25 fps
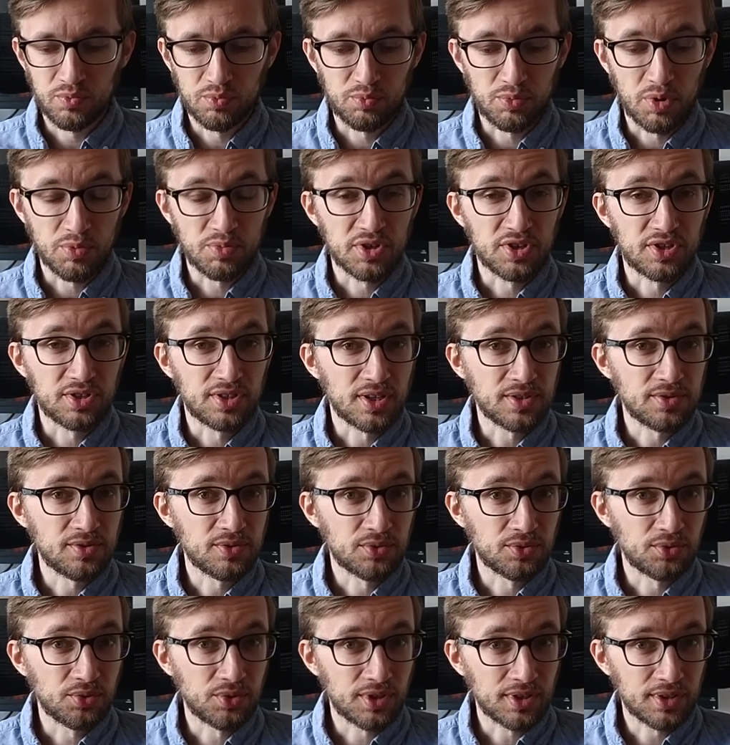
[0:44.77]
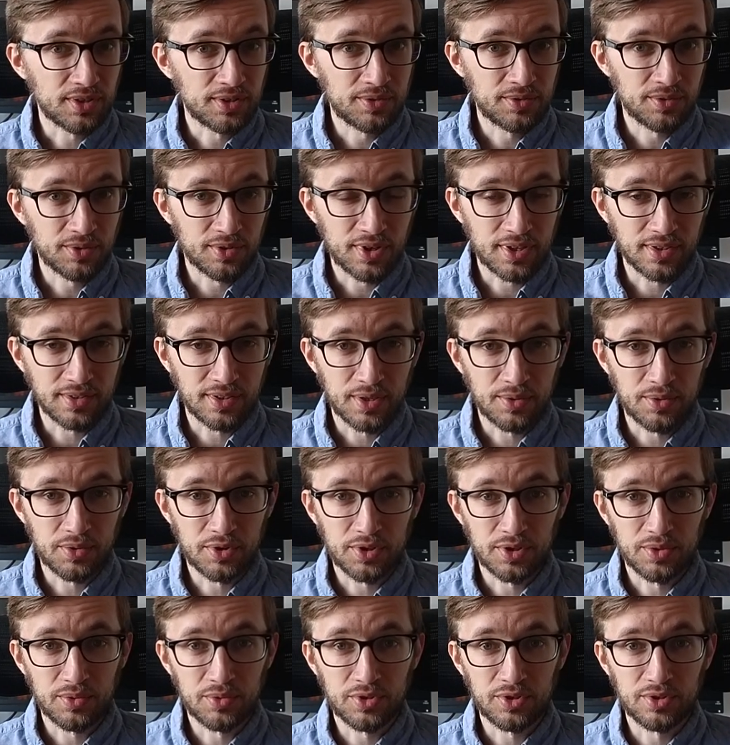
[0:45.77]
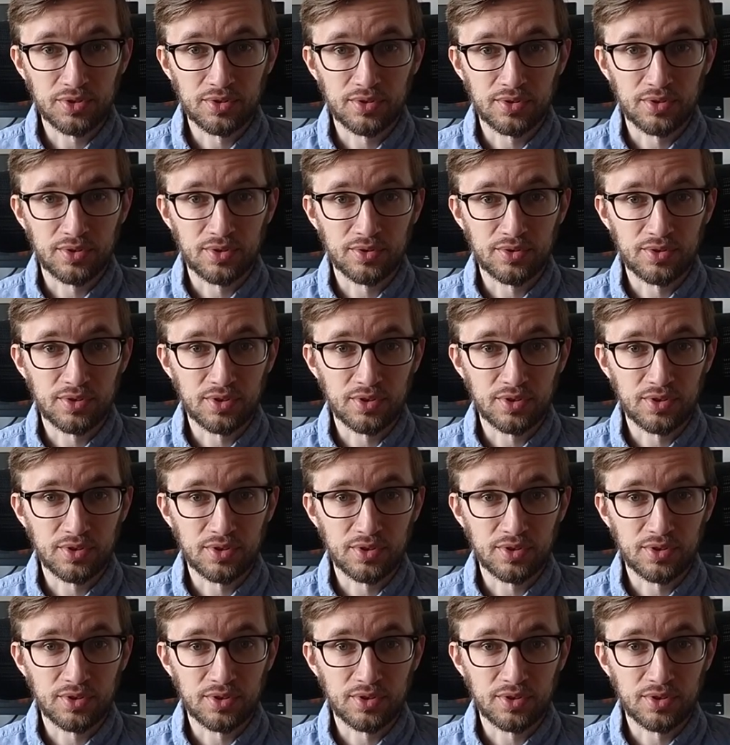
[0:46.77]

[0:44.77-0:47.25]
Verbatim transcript: po przeczytaniu której okazało się, że to,